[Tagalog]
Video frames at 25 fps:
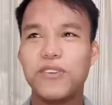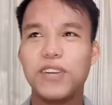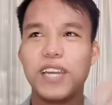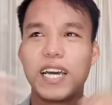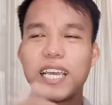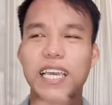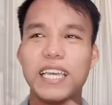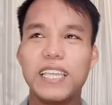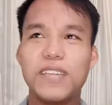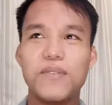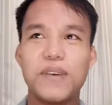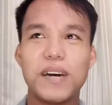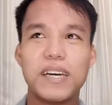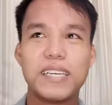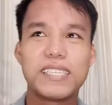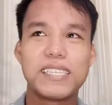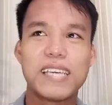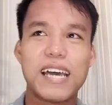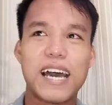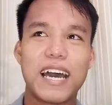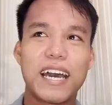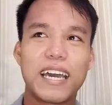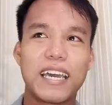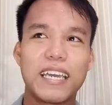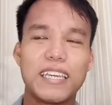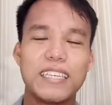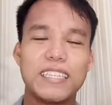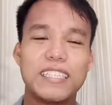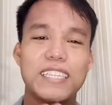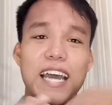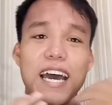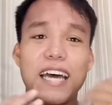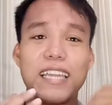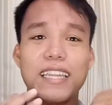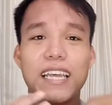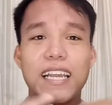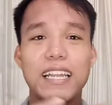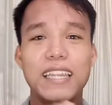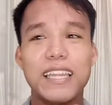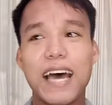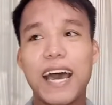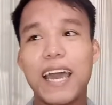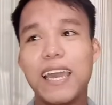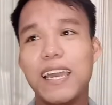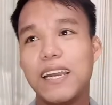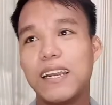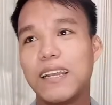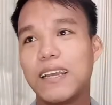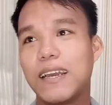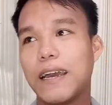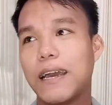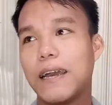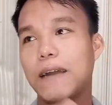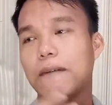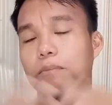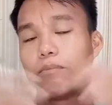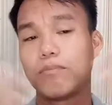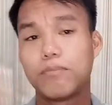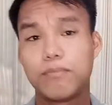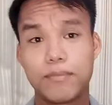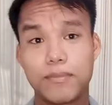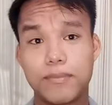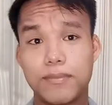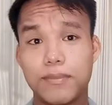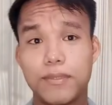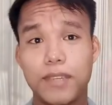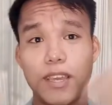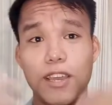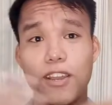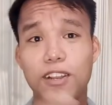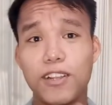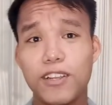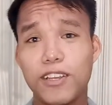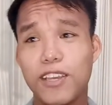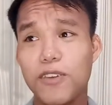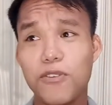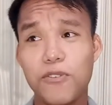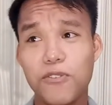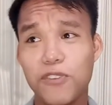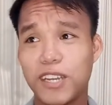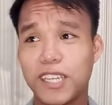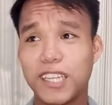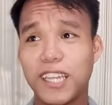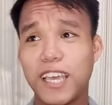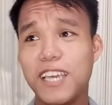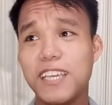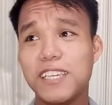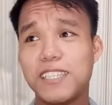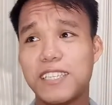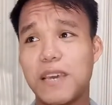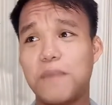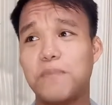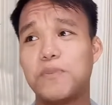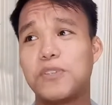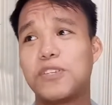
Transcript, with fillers: ko lang ginawa sa aking channel dahil nga ngayon, ngayon ko lang naisip.